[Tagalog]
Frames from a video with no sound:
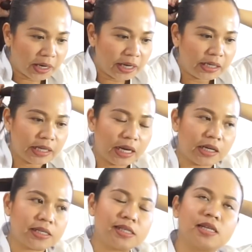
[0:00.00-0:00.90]
Kaya
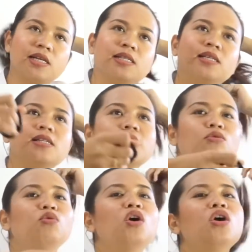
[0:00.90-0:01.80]
nakaka-stress. Kasi
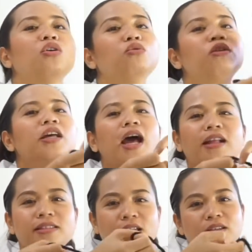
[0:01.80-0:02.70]
yung Google
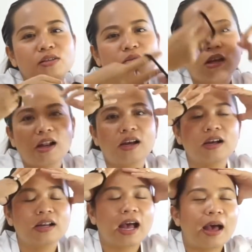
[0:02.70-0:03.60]
AdSense ko talaga,
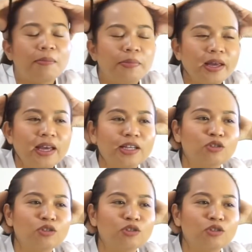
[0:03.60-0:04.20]
grabe.